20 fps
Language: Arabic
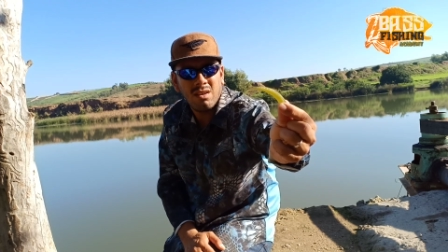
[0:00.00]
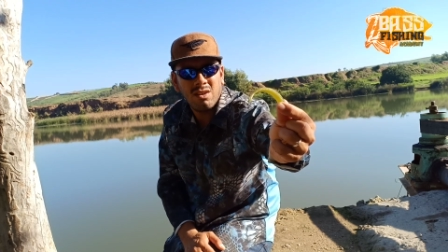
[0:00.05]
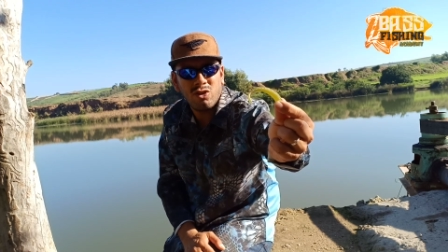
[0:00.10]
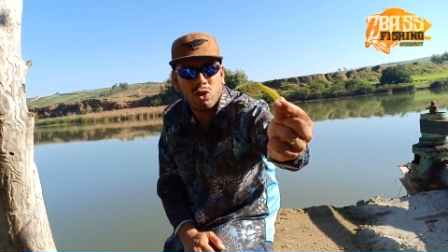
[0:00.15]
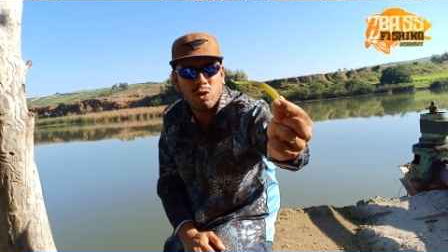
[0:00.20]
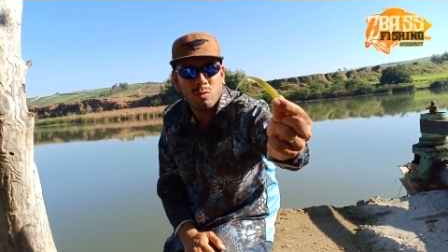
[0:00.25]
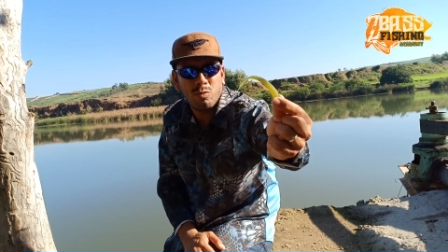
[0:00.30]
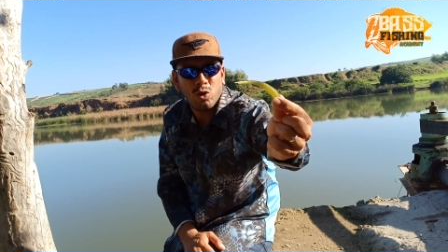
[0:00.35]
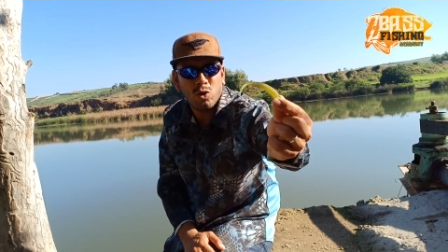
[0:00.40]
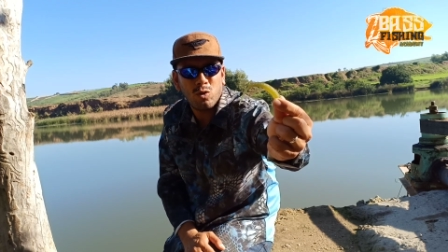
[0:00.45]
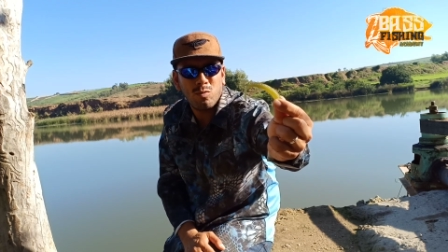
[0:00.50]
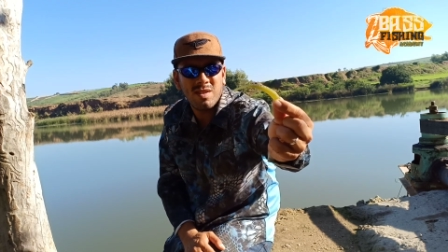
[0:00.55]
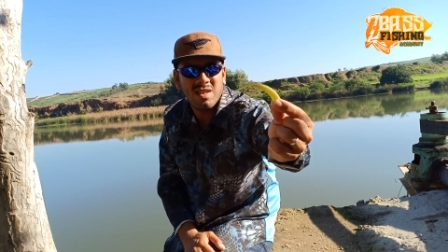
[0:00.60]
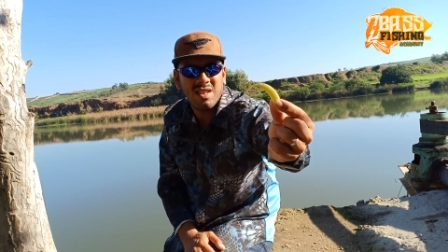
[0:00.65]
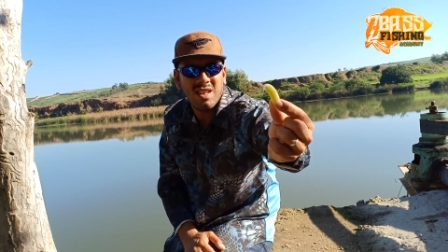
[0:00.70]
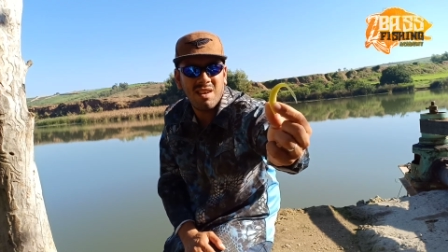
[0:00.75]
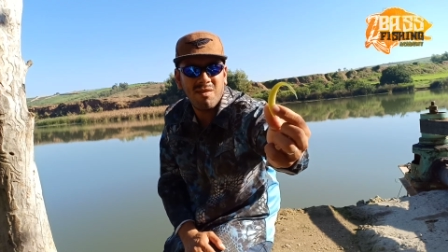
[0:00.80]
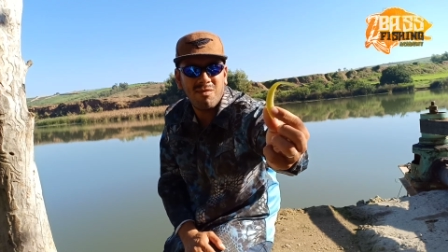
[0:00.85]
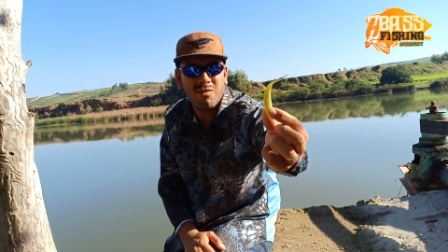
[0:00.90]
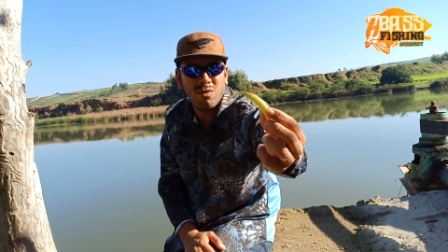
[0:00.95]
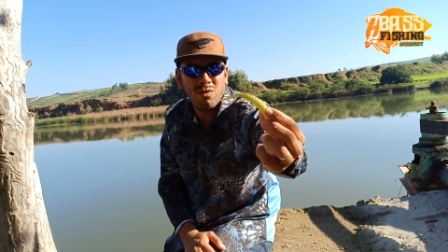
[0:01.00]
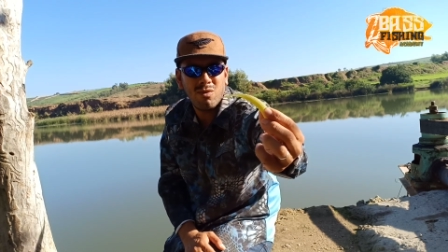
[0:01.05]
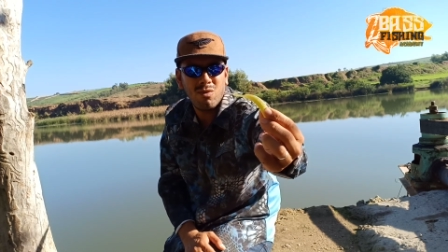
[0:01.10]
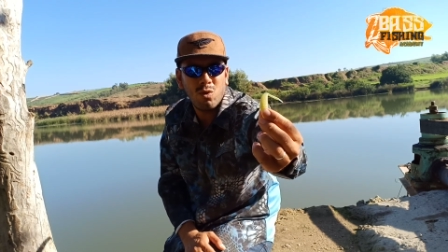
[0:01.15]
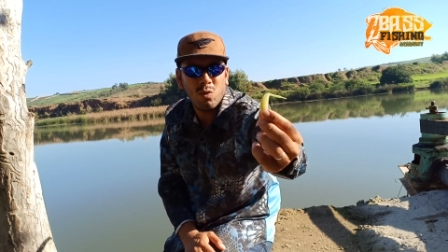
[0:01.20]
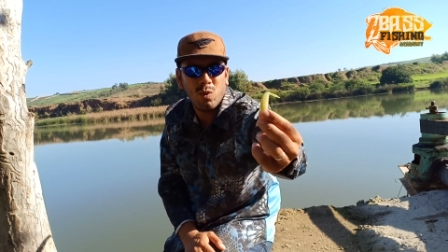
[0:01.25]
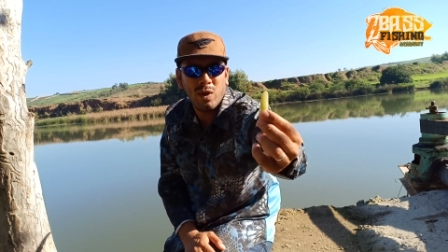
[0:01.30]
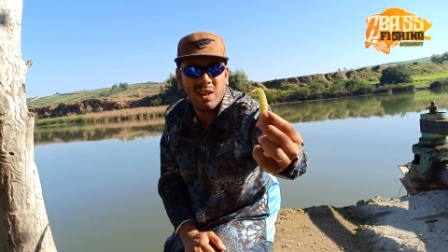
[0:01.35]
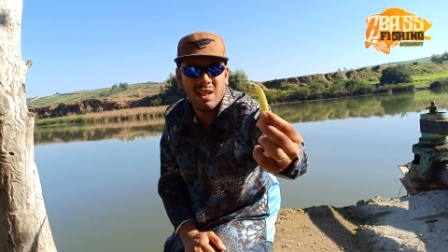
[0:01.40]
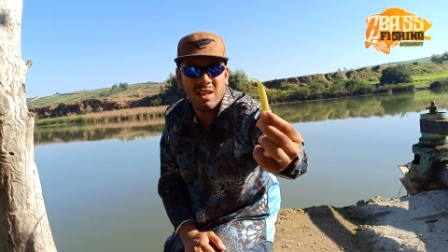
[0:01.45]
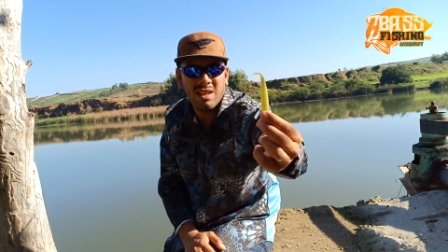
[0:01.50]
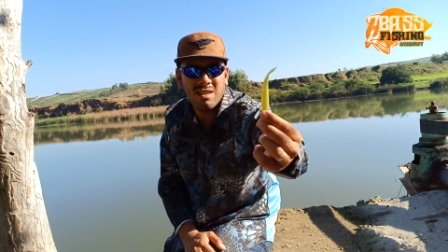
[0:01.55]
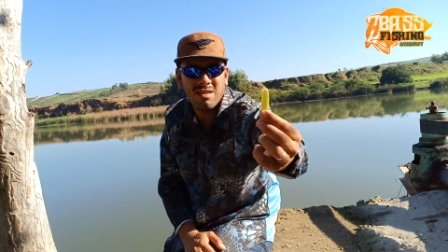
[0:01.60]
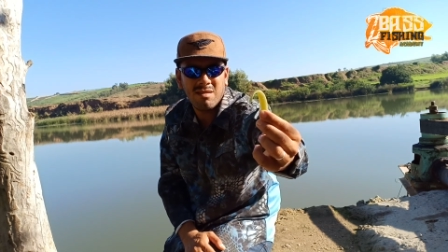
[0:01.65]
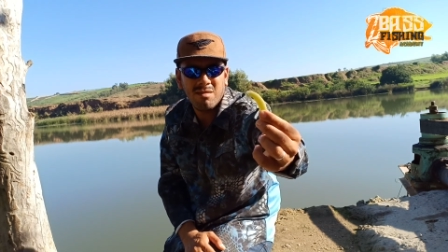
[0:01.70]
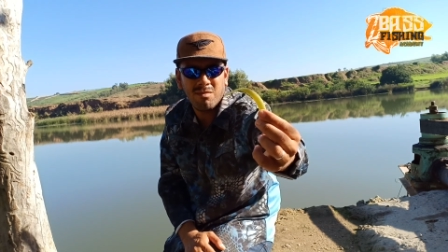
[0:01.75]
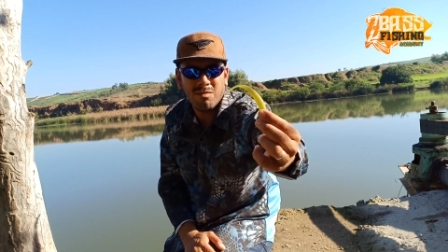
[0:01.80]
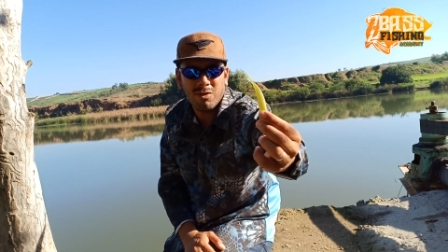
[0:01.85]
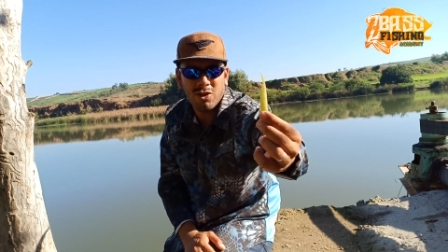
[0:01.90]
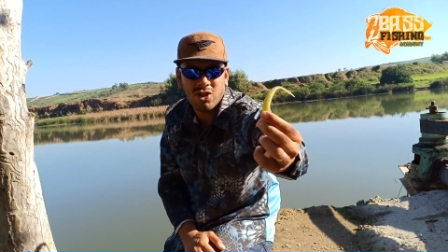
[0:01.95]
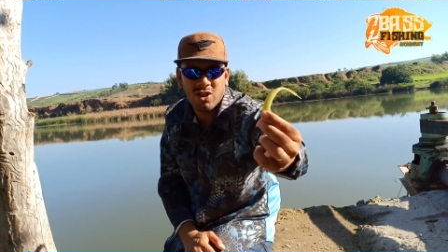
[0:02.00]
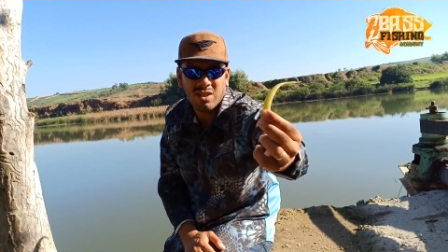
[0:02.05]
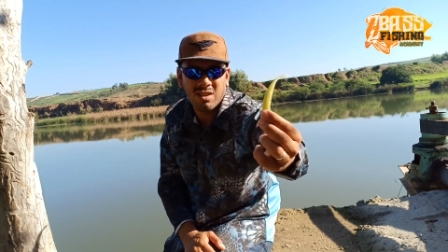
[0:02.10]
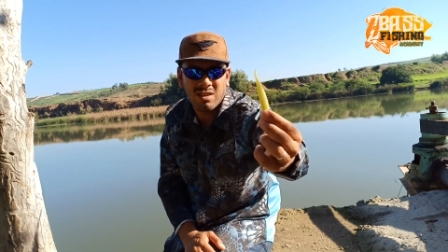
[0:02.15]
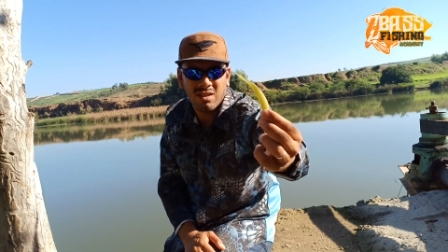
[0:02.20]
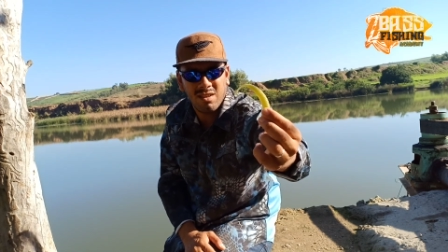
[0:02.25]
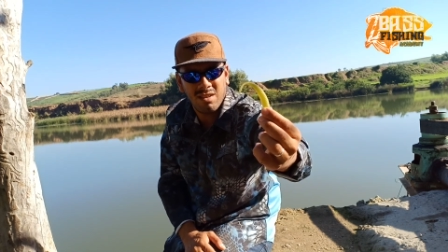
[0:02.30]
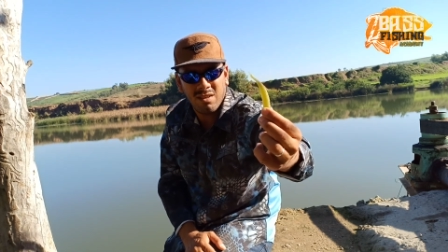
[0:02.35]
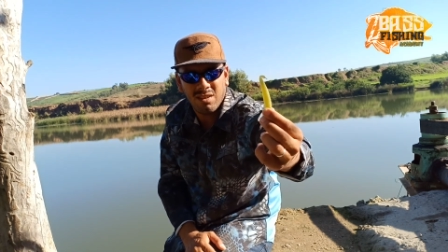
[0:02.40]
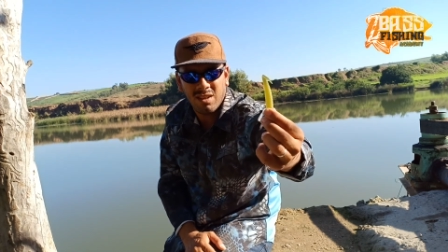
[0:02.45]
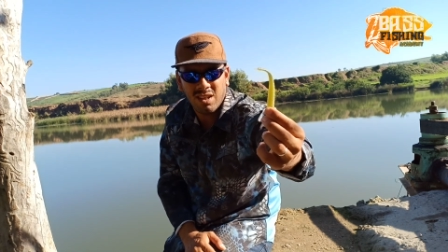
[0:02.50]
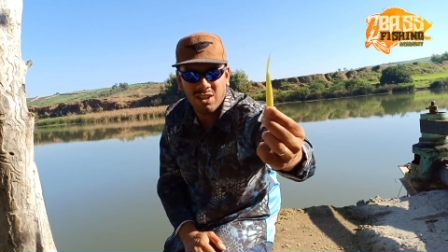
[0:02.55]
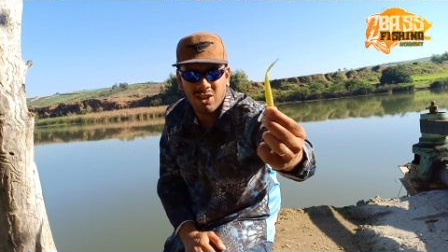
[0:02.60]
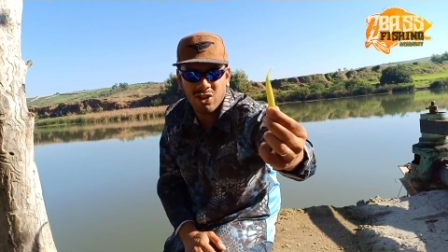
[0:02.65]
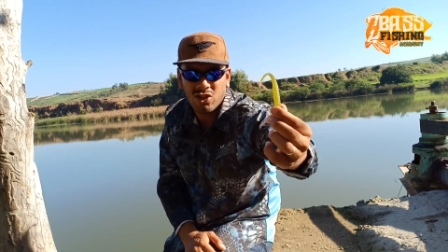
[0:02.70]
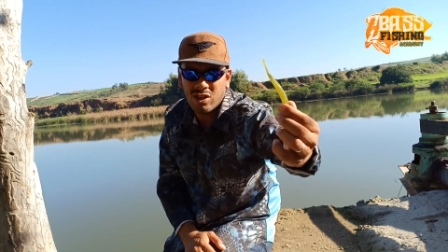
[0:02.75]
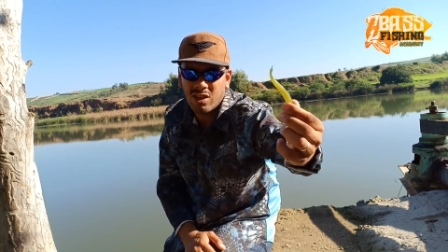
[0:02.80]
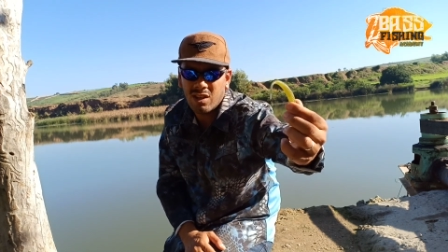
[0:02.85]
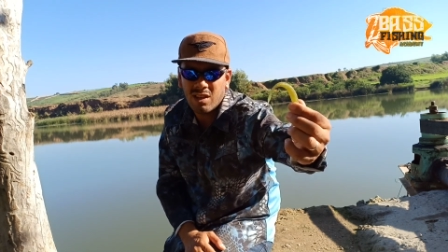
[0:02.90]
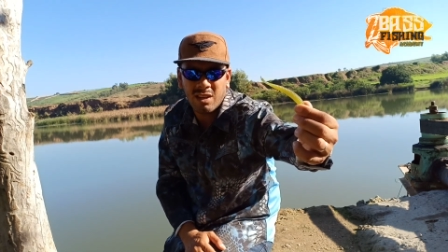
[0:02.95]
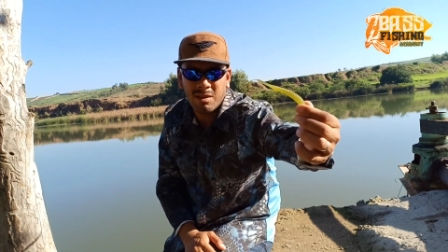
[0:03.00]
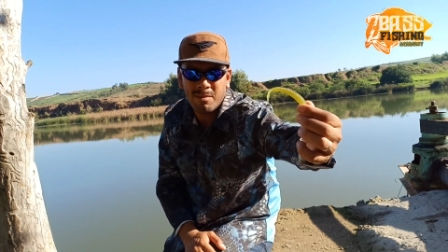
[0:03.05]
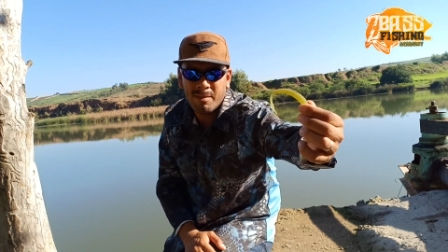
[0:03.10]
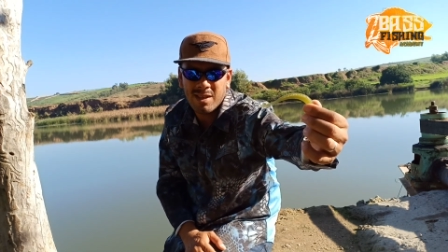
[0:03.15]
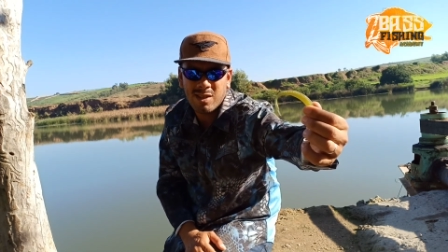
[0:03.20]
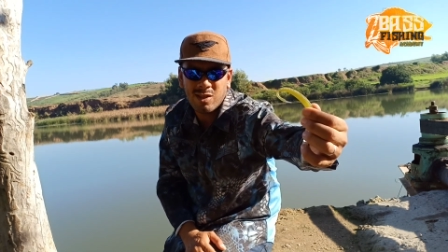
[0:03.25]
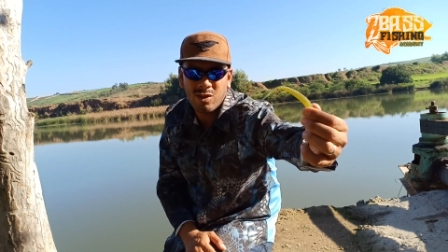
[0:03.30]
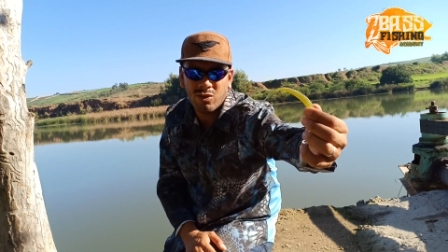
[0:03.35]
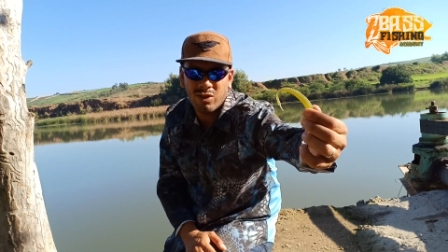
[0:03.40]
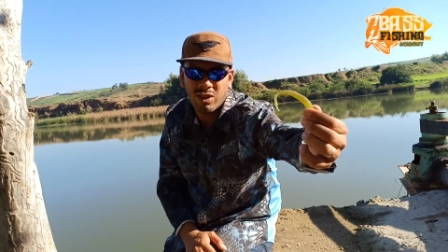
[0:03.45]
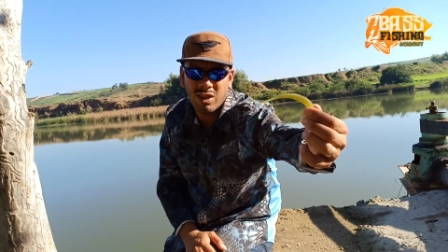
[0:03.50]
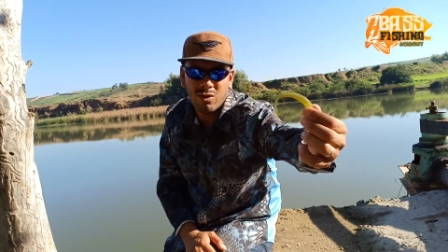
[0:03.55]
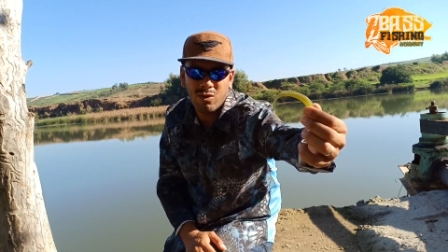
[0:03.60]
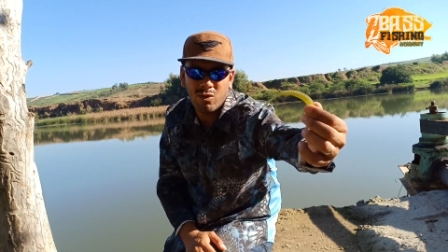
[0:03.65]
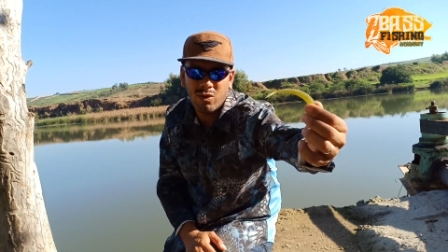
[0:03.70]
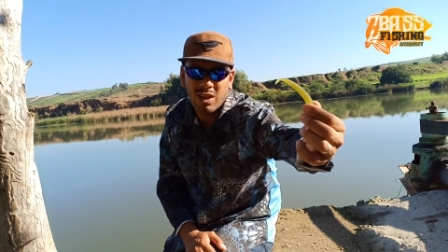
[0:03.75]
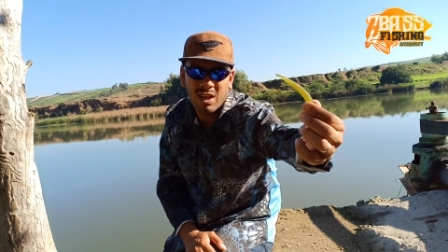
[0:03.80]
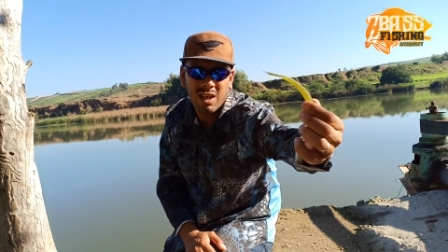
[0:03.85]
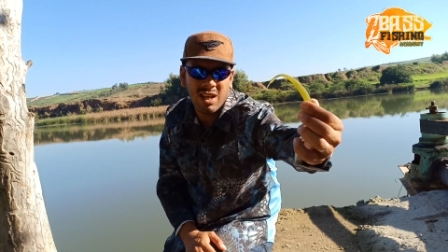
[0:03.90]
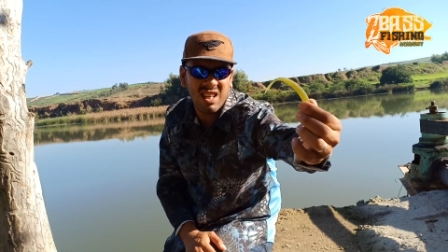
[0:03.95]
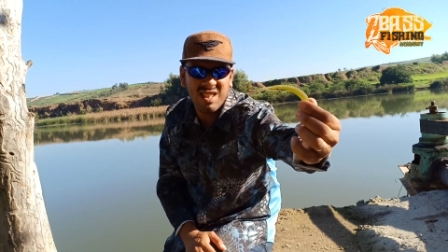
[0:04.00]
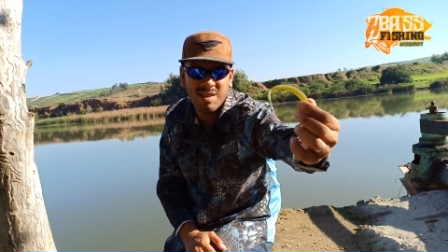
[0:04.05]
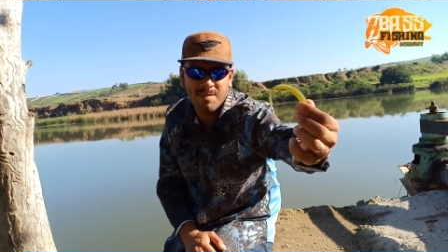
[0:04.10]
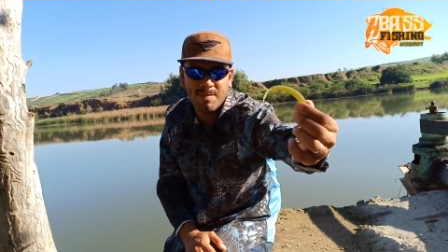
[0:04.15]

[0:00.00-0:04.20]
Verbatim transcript: الدروب شوت بزاف والويتليس باش حيتاش الانيماسيون ديالو هي